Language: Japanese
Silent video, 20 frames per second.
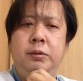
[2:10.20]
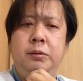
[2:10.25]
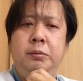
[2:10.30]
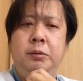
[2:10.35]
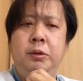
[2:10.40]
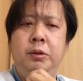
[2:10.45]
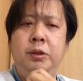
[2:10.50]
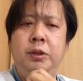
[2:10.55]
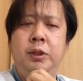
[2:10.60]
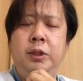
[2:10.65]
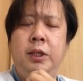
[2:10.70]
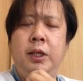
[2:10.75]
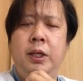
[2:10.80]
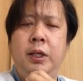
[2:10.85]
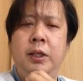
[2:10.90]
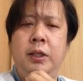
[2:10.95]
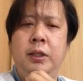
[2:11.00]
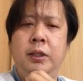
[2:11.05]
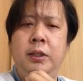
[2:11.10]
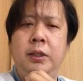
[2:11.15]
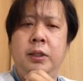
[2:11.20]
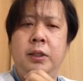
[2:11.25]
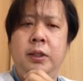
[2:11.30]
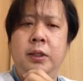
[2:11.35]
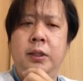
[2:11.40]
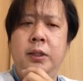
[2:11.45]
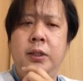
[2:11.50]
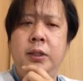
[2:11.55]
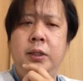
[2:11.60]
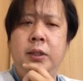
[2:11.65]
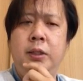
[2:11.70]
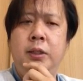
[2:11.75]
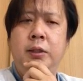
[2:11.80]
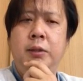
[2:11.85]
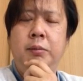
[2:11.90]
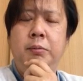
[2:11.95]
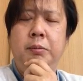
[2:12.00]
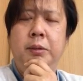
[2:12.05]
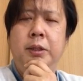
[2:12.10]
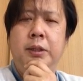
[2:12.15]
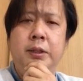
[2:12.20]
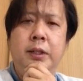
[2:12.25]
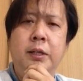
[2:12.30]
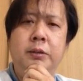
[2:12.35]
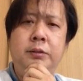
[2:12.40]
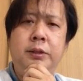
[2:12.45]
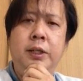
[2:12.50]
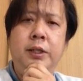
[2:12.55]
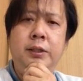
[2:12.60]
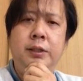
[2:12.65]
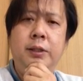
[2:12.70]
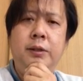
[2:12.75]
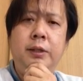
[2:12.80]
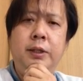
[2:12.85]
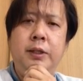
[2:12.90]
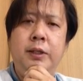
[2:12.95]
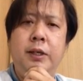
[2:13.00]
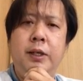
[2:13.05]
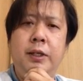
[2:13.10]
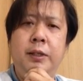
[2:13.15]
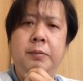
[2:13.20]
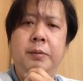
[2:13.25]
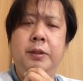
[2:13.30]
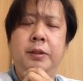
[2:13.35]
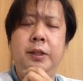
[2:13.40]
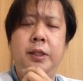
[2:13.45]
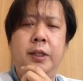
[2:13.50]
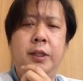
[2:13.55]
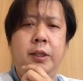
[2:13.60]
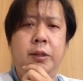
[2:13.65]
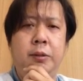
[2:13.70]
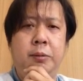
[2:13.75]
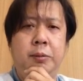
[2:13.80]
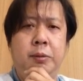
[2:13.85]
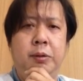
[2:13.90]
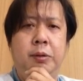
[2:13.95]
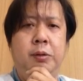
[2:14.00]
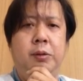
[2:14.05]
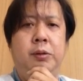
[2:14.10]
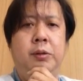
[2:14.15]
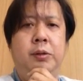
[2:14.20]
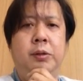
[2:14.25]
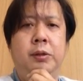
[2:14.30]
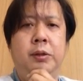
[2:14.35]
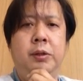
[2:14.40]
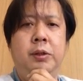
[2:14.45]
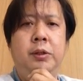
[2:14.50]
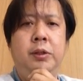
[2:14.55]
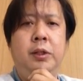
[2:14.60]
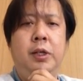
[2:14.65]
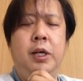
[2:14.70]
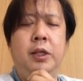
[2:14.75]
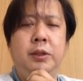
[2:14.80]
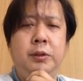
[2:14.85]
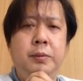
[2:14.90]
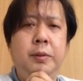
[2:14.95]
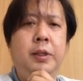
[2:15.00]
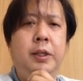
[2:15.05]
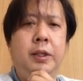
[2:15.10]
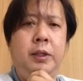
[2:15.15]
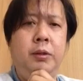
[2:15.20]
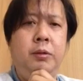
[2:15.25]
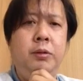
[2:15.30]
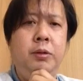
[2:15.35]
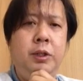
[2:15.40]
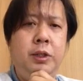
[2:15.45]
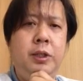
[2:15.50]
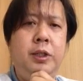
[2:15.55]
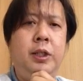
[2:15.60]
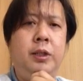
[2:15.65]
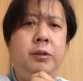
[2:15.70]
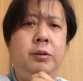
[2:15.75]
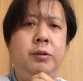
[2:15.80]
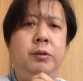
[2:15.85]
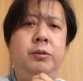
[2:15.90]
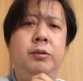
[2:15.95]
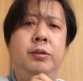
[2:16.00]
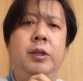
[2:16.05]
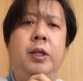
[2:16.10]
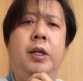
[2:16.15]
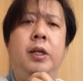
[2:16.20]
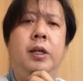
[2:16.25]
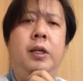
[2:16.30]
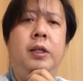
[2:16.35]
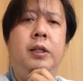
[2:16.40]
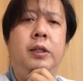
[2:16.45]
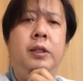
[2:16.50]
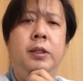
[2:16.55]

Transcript: もう事件、まだ確定したわけではありませんけども、あくまで容疑者というか、